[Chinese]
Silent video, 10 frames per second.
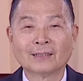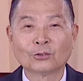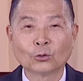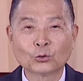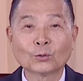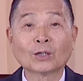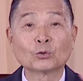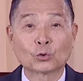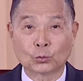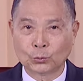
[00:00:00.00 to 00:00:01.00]
都受到
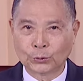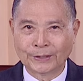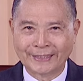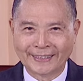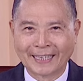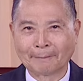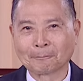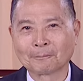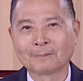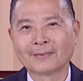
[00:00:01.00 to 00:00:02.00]
滋润一样，
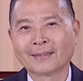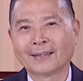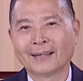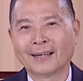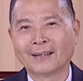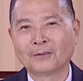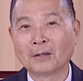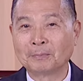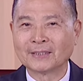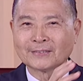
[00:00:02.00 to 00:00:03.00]
啊，
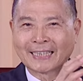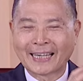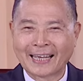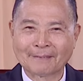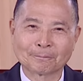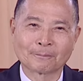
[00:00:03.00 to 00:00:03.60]
会比较健康。